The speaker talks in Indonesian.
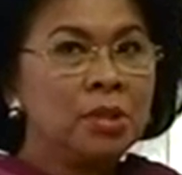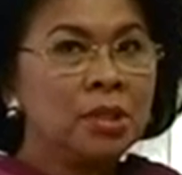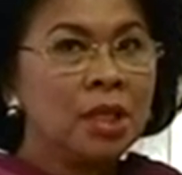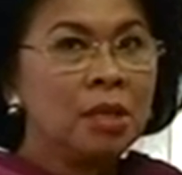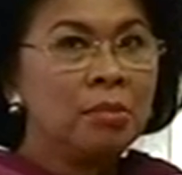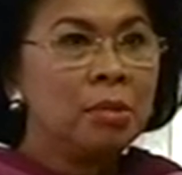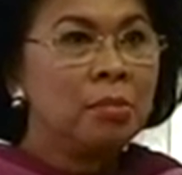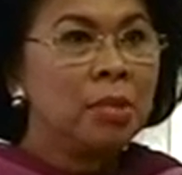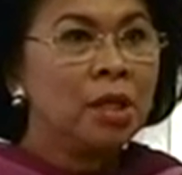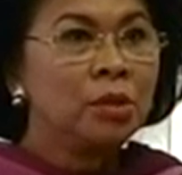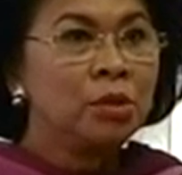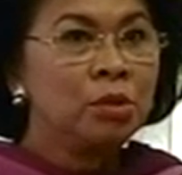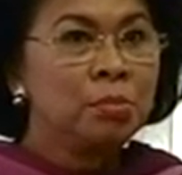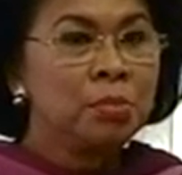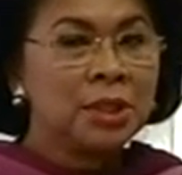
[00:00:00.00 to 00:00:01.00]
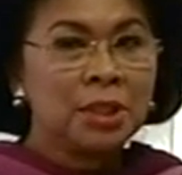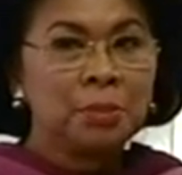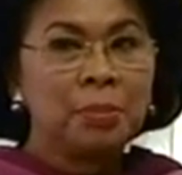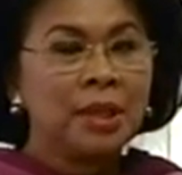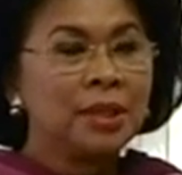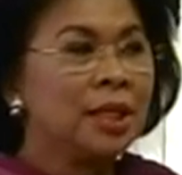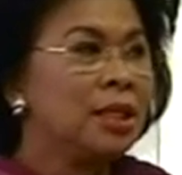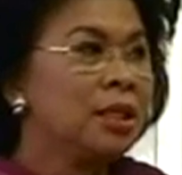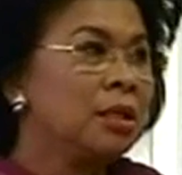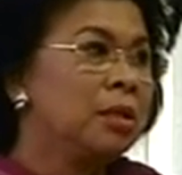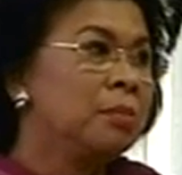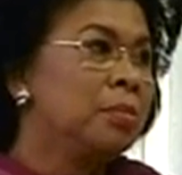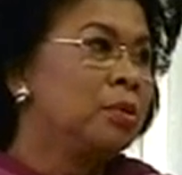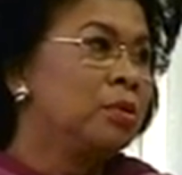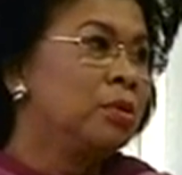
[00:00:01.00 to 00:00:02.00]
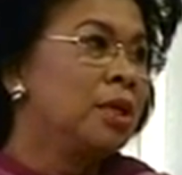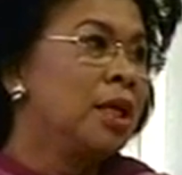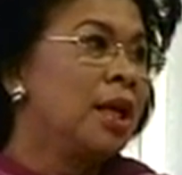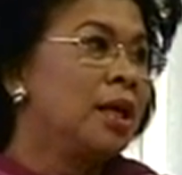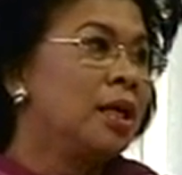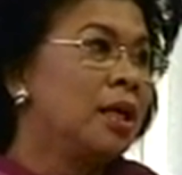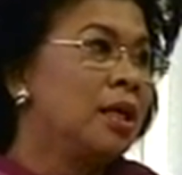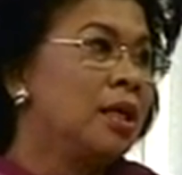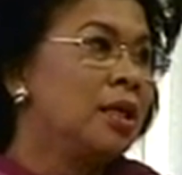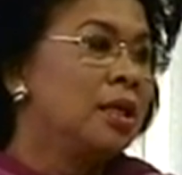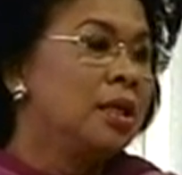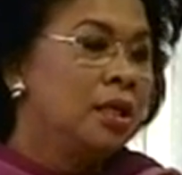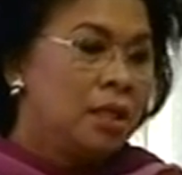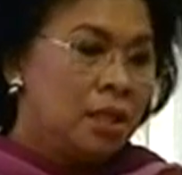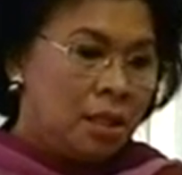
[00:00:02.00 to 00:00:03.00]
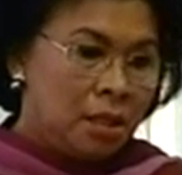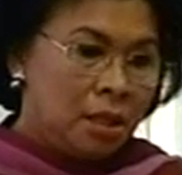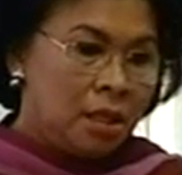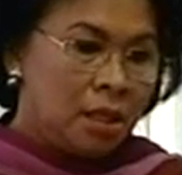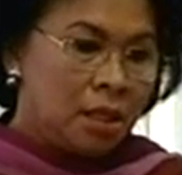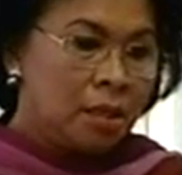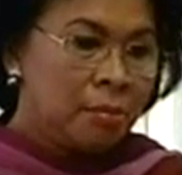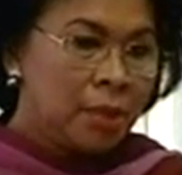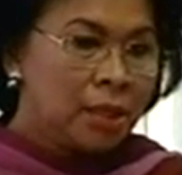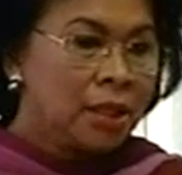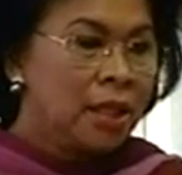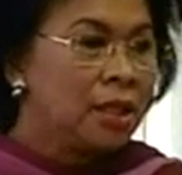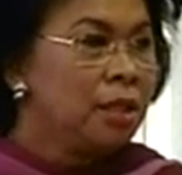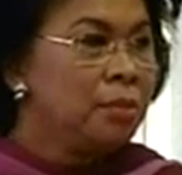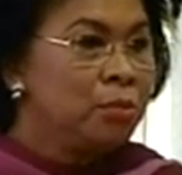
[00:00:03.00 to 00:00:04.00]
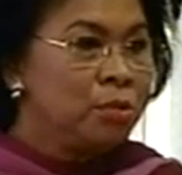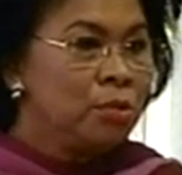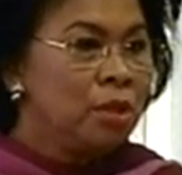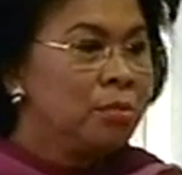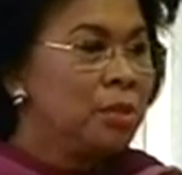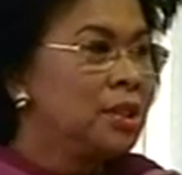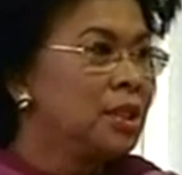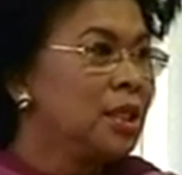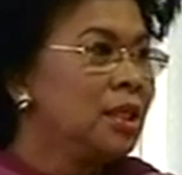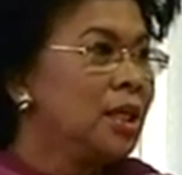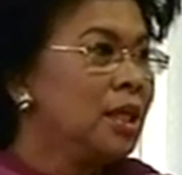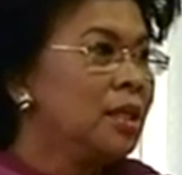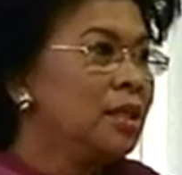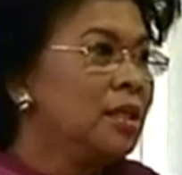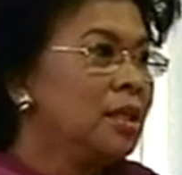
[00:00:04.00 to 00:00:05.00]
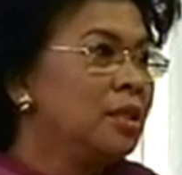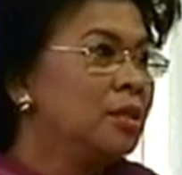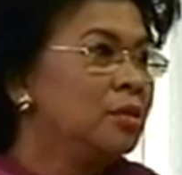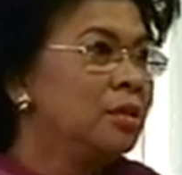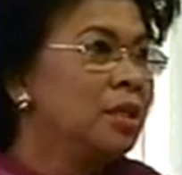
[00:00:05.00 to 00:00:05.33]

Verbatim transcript: bisa membantu percepatan penurunan angka uh, kematian ibu, kemiskinan dan hmm.